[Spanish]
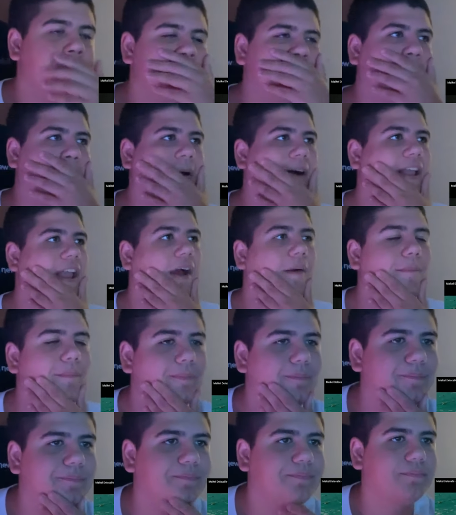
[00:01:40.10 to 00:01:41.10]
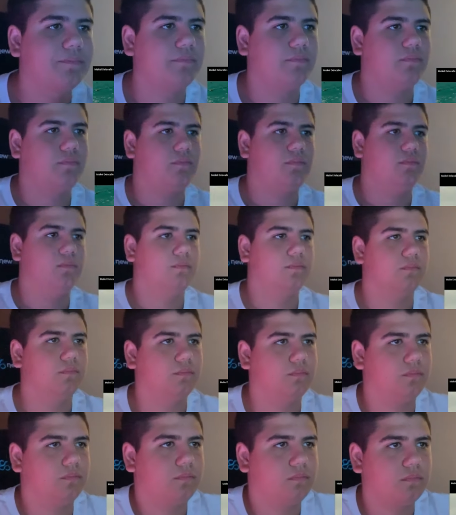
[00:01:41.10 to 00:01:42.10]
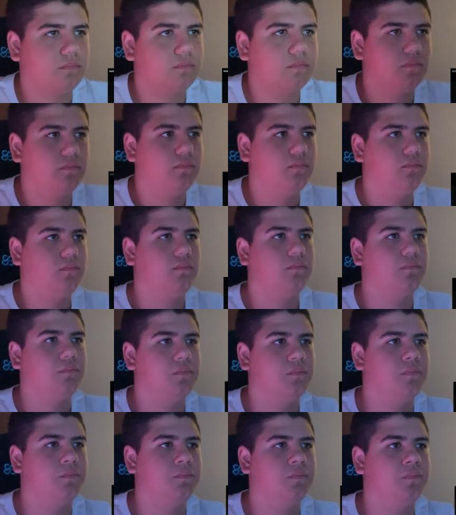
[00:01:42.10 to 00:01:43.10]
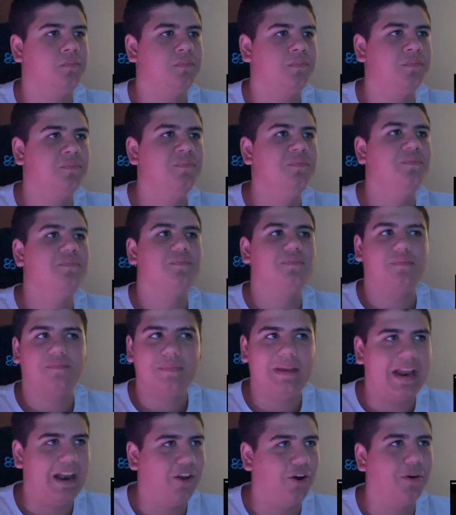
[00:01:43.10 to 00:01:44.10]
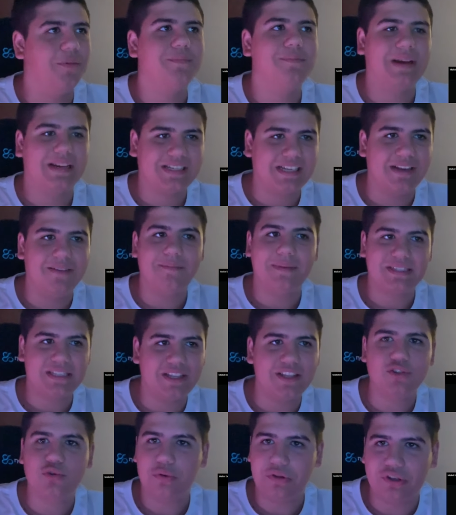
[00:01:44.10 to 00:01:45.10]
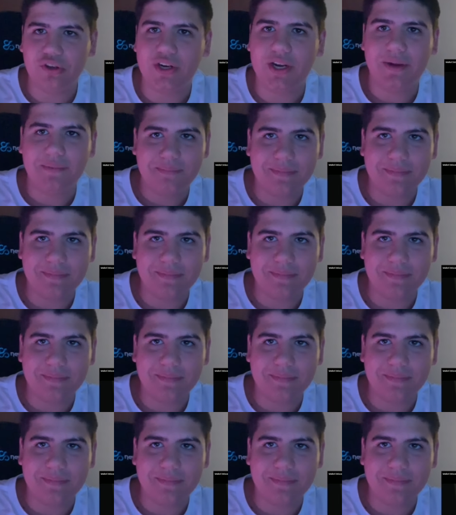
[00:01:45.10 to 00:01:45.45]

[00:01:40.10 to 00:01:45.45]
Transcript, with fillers: Vamos allá. Míralo, base a de su historia,